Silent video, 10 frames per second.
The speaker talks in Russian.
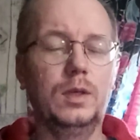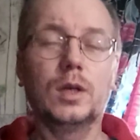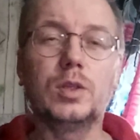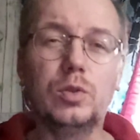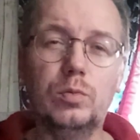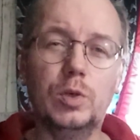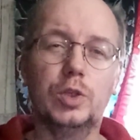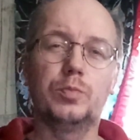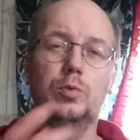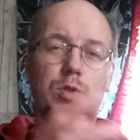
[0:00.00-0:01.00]
Как ты
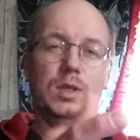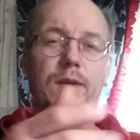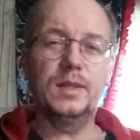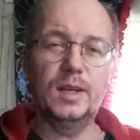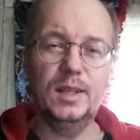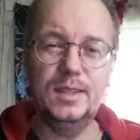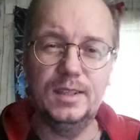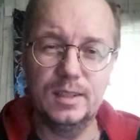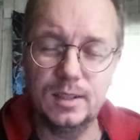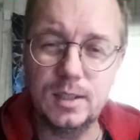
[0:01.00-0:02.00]
думаешь, Бог ставит
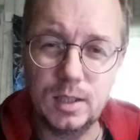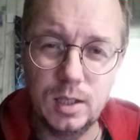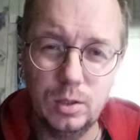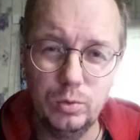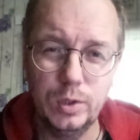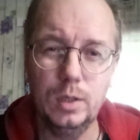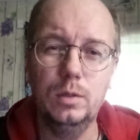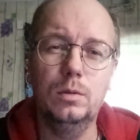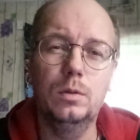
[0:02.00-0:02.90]
ориентир на таких людей?